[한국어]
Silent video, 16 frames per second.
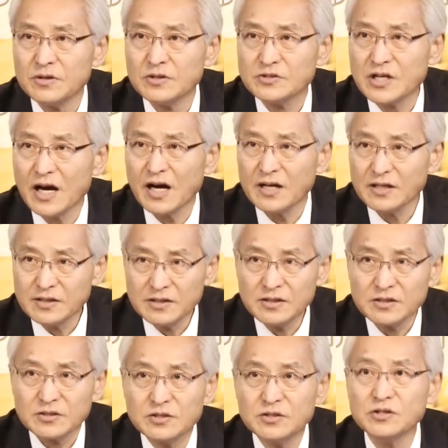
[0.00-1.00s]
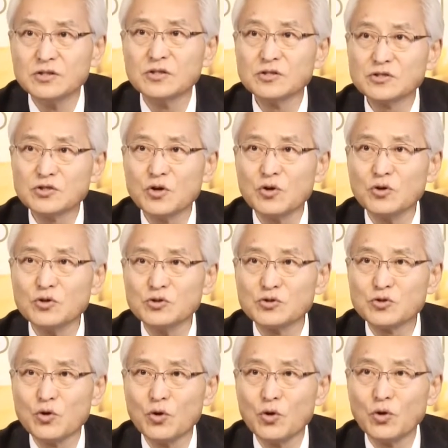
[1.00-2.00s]
자, 그
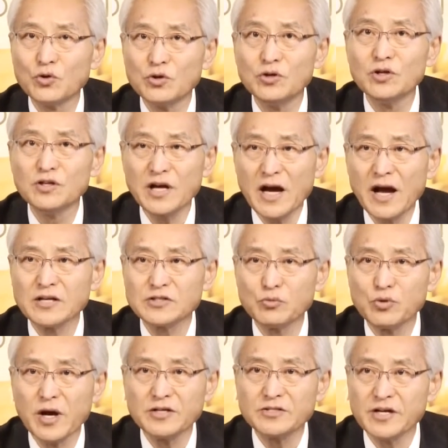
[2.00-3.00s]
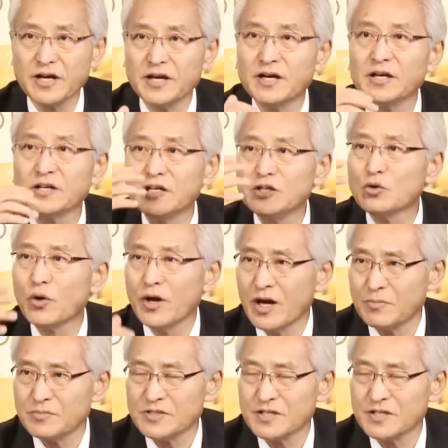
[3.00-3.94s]
성소를 향해서 우리가 이제 기도해야.